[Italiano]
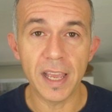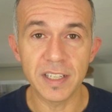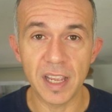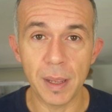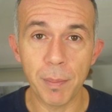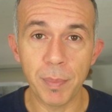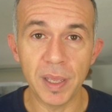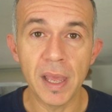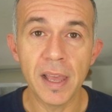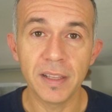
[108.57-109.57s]

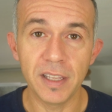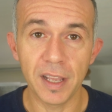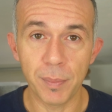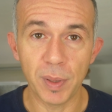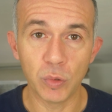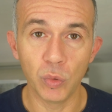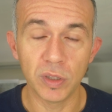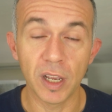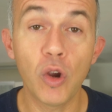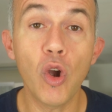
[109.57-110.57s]
esempi di ripetute.